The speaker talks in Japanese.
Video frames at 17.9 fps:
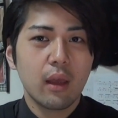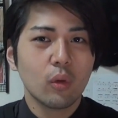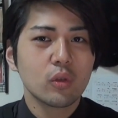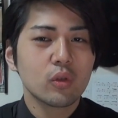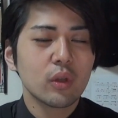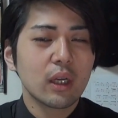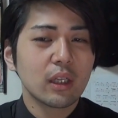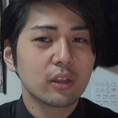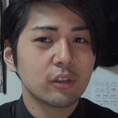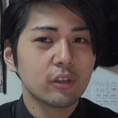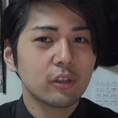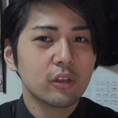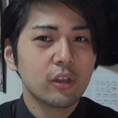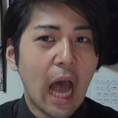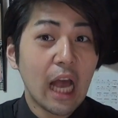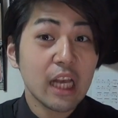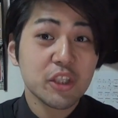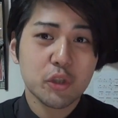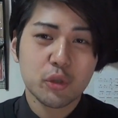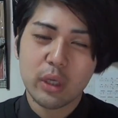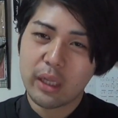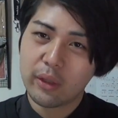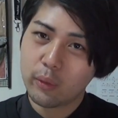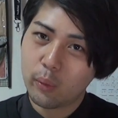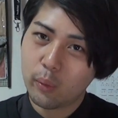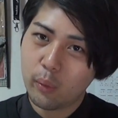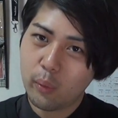おそらく
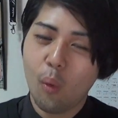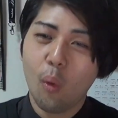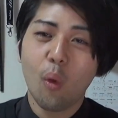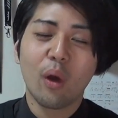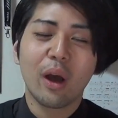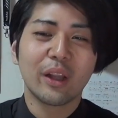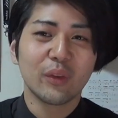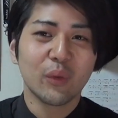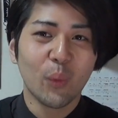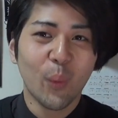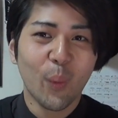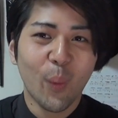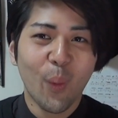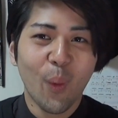アシュラの方かと